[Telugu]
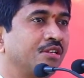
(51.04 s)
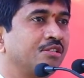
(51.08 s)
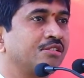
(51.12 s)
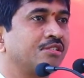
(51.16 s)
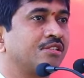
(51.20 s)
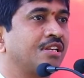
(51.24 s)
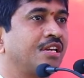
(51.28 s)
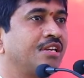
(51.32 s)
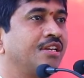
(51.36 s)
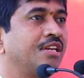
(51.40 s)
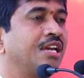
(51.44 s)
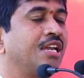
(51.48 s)

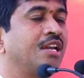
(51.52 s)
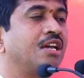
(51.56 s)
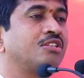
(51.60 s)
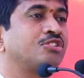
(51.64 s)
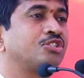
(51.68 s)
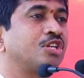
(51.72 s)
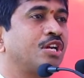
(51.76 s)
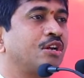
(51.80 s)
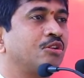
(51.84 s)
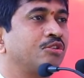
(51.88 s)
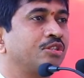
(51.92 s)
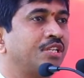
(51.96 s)
తెలుస్తాయి ఎలా
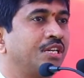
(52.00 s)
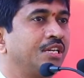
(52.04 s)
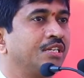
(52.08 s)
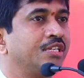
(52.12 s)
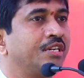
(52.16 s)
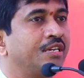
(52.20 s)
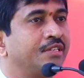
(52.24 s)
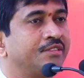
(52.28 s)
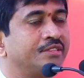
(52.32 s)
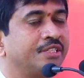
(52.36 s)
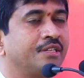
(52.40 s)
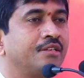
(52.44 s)
చేయాలో
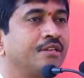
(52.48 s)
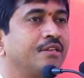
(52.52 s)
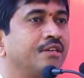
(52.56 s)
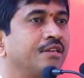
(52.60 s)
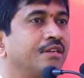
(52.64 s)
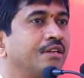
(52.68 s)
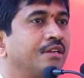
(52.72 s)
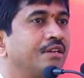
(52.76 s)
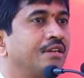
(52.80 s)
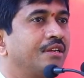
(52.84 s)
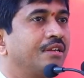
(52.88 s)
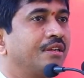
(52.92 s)
తెలియదని
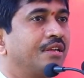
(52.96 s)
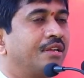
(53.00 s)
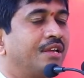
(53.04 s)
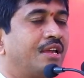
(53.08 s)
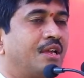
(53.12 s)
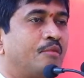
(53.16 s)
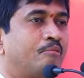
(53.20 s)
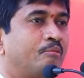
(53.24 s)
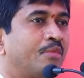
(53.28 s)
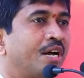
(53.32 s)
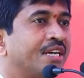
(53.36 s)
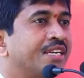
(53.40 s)

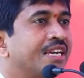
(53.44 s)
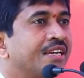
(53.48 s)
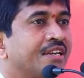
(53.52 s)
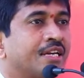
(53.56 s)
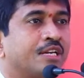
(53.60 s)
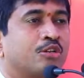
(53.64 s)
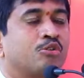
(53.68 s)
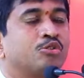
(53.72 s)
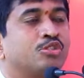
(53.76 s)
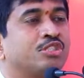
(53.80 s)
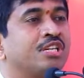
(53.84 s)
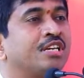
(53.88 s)
నాకు
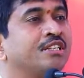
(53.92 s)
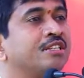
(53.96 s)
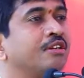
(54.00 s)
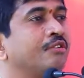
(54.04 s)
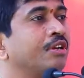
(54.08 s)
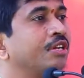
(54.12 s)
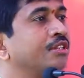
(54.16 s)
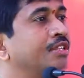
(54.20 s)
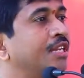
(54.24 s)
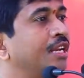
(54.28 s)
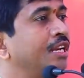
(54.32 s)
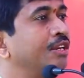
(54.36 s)
ఇక్కడికి వచ్చేంత
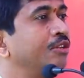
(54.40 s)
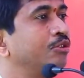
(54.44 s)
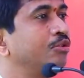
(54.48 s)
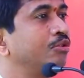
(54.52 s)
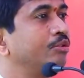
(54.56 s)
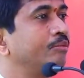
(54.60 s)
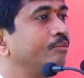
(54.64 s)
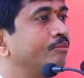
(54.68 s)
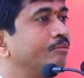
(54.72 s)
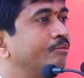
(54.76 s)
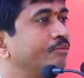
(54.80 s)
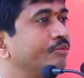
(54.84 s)
వరకు తెలియదు
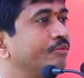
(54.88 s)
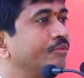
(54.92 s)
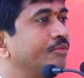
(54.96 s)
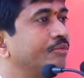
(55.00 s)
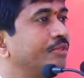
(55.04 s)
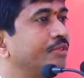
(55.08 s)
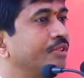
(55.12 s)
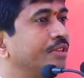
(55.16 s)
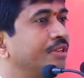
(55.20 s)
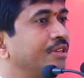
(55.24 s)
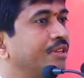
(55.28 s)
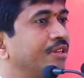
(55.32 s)

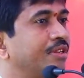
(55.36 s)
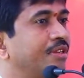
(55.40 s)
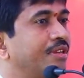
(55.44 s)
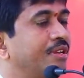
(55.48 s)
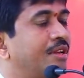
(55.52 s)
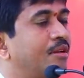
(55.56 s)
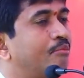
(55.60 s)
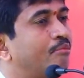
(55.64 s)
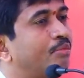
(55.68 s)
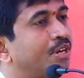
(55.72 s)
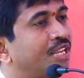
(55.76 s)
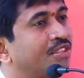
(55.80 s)

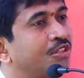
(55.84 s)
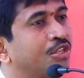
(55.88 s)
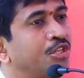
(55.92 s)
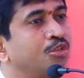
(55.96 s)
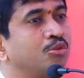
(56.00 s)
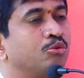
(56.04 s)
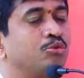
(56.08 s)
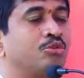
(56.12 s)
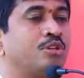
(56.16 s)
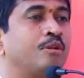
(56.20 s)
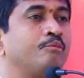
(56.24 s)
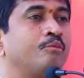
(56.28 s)
ప్రతి
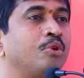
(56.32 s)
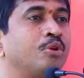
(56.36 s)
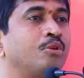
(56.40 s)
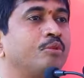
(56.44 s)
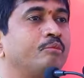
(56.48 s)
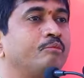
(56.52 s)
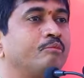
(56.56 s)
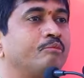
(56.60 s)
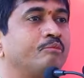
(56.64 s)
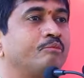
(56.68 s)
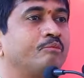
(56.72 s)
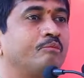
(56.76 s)
యుద్ధంలో
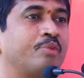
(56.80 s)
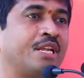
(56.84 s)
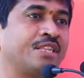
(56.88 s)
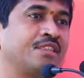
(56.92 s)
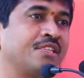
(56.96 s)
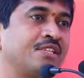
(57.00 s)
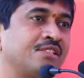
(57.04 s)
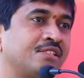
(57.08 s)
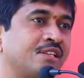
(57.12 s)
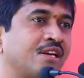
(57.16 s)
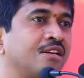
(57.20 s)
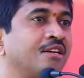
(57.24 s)

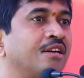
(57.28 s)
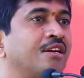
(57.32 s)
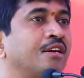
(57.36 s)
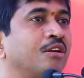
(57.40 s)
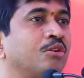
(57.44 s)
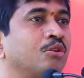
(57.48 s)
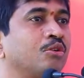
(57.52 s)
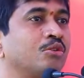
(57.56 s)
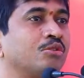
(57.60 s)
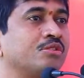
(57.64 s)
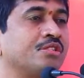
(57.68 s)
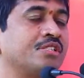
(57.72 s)
ప్రతి
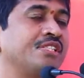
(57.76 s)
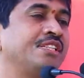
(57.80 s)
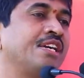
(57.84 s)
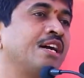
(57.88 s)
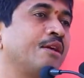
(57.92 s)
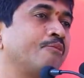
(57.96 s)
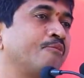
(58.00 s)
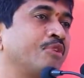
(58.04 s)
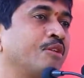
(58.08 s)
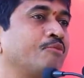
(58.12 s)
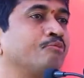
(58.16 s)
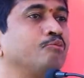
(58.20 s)
సంఘటనలో
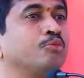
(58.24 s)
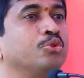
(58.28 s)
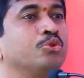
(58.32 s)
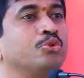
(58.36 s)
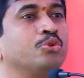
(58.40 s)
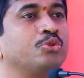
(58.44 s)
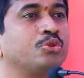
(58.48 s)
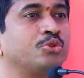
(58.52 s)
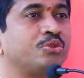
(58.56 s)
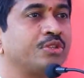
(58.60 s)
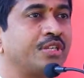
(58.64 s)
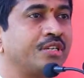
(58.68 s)
సిఆర్పిఎఫ్ ముందు
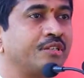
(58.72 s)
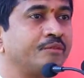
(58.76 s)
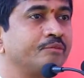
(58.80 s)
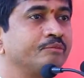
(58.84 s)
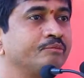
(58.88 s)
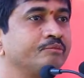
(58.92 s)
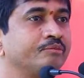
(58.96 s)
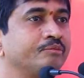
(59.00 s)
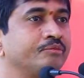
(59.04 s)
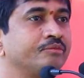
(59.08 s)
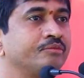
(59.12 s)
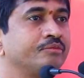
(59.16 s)
ఉంటుందని
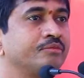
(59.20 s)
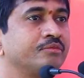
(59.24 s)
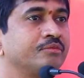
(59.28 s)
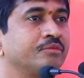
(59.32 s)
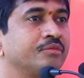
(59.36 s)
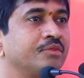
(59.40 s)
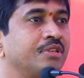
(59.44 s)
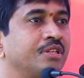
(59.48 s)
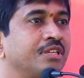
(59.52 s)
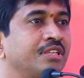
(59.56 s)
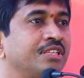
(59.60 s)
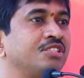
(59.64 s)

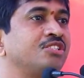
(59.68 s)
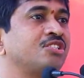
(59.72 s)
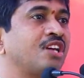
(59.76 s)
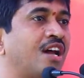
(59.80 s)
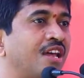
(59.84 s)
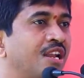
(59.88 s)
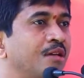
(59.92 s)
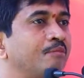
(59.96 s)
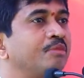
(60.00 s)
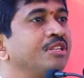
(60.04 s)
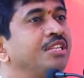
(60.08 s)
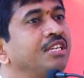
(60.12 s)
ఇది
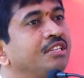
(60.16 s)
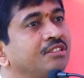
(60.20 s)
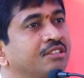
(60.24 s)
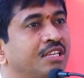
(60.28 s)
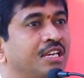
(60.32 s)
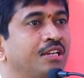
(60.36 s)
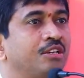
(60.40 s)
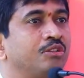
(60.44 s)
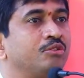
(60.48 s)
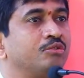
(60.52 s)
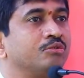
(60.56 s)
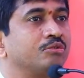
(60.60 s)
చాలామందికి
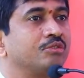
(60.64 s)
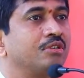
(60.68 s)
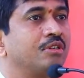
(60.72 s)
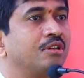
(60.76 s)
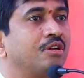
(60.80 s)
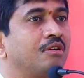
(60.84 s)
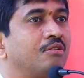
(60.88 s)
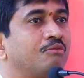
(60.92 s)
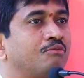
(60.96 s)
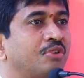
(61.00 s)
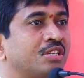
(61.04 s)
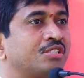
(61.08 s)
తెలియదు
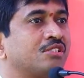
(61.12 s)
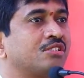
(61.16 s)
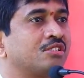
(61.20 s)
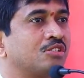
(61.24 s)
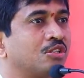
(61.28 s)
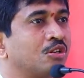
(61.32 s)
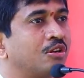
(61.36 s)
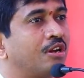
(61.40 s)
ఫస్ట్